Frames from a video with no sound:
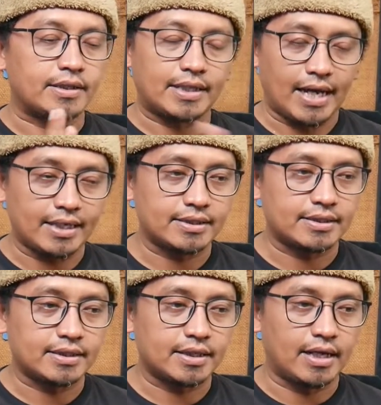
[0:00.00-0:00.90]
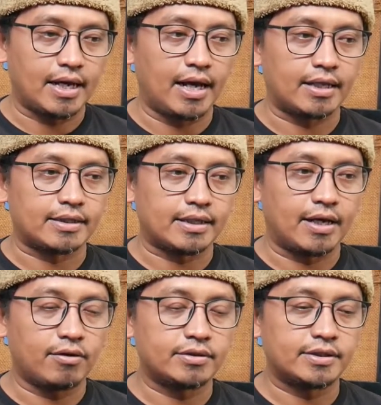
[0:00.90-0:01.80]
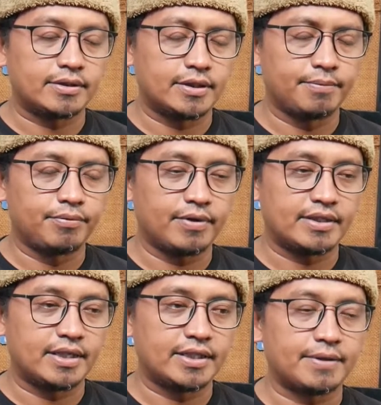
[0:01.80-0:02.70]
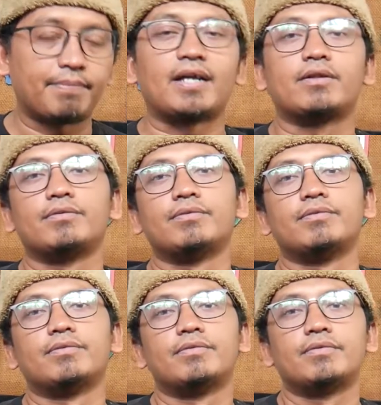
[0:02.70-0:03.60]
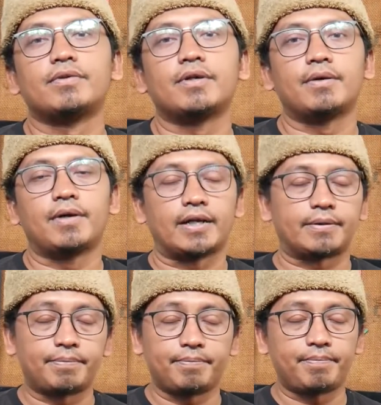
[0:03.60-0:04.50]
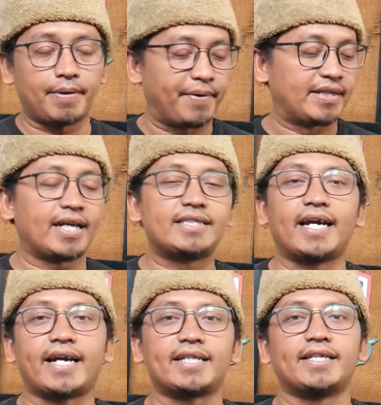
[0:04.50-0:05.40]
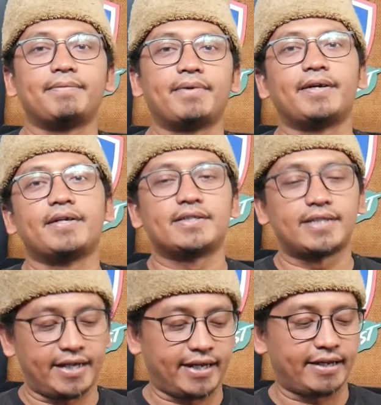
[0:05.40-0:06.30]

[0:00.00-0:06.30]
tas mm -hmm. atau dibuat jadi sepatu oh. nah, kebanyakan jaket mm, jaket ya